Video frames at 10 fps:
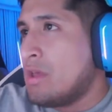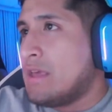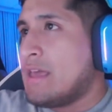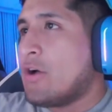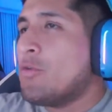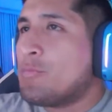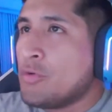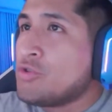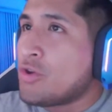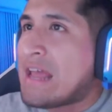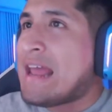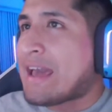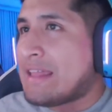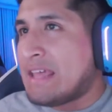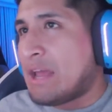y en un punto ya la
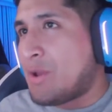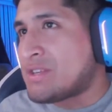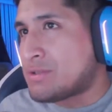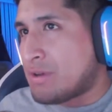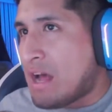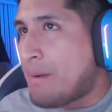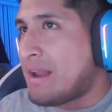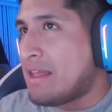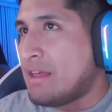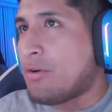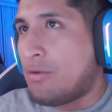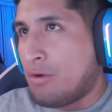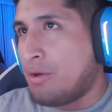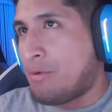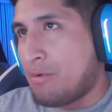gente que lo asesoraba le dijo:
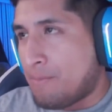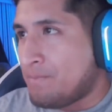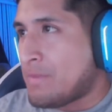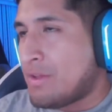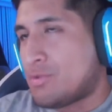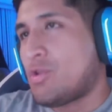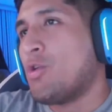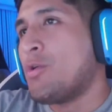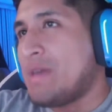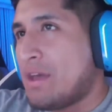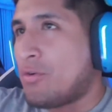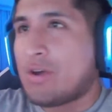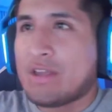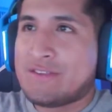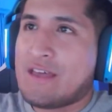Oye, weón, todo bien
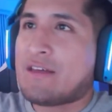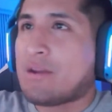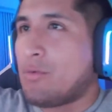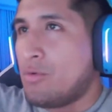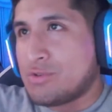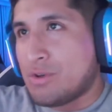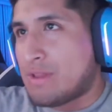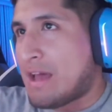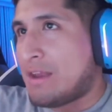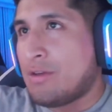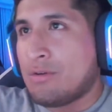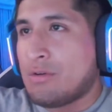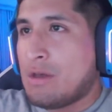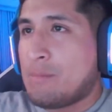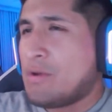con que seas revolucionario,
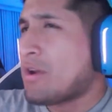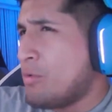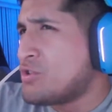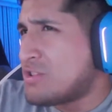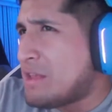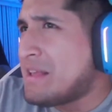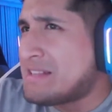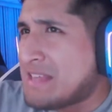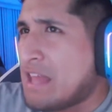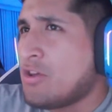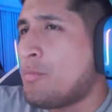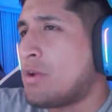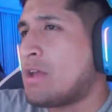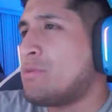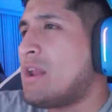pero revolucionario en serio,
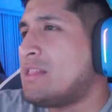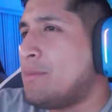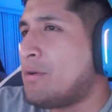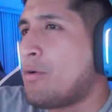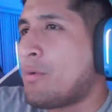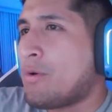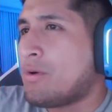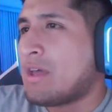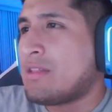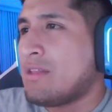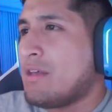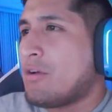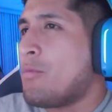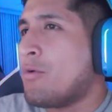porque no era el típico huevón que, como